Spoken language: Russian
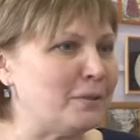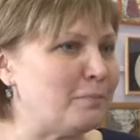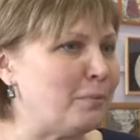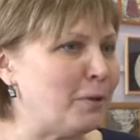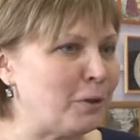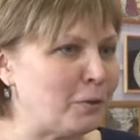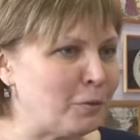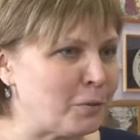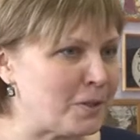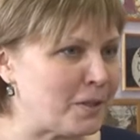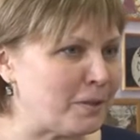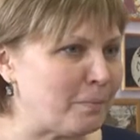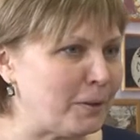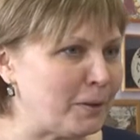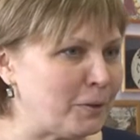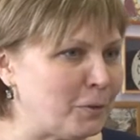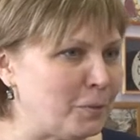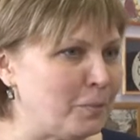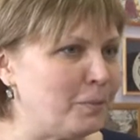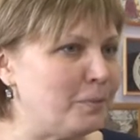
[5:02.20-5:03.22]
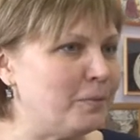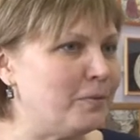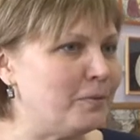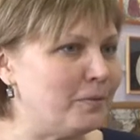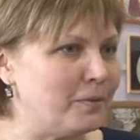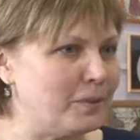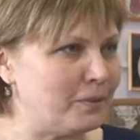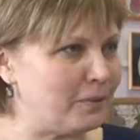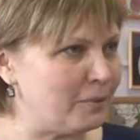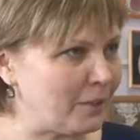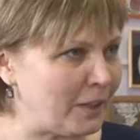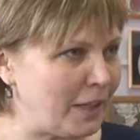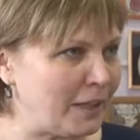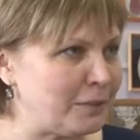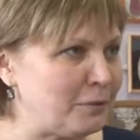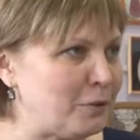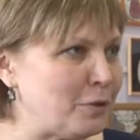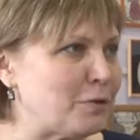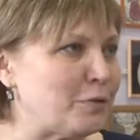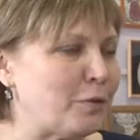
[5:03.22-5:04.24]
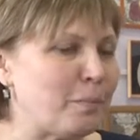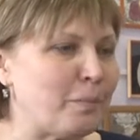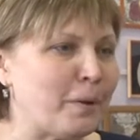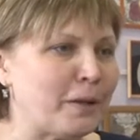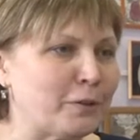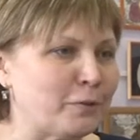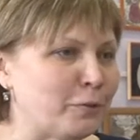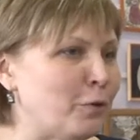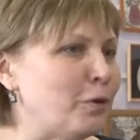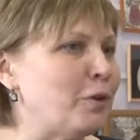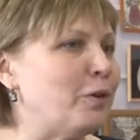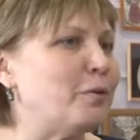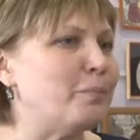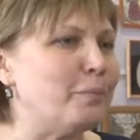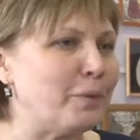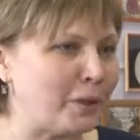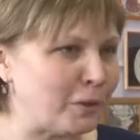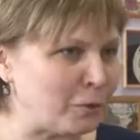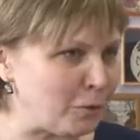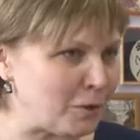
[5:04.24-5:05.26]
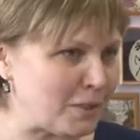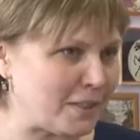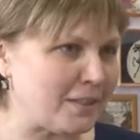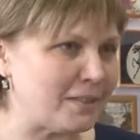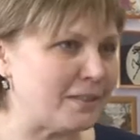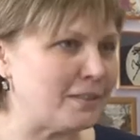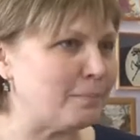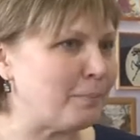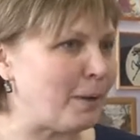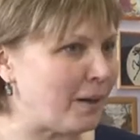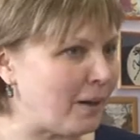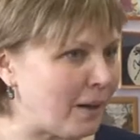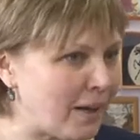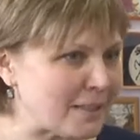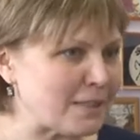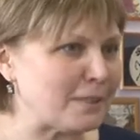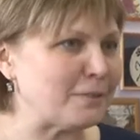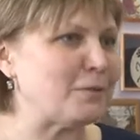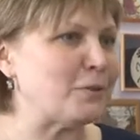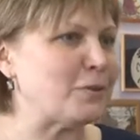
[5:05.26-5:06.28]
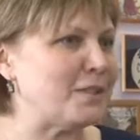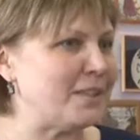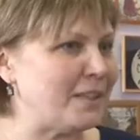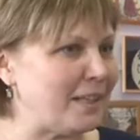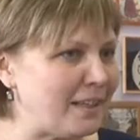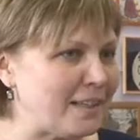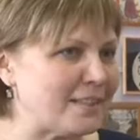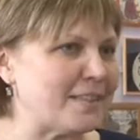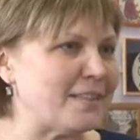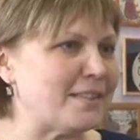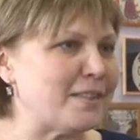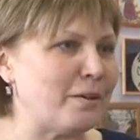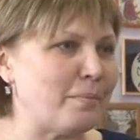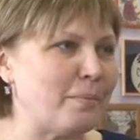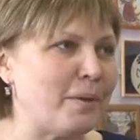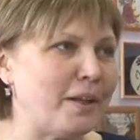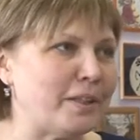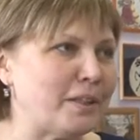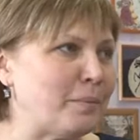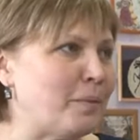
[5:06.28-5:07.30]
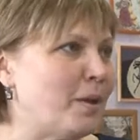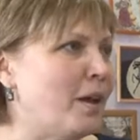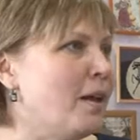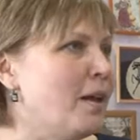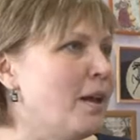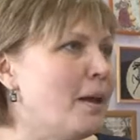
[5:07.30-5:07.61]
и приносят потом, э, вкладывают в свое портфолио, приносят, показывают, делятся с ребятами.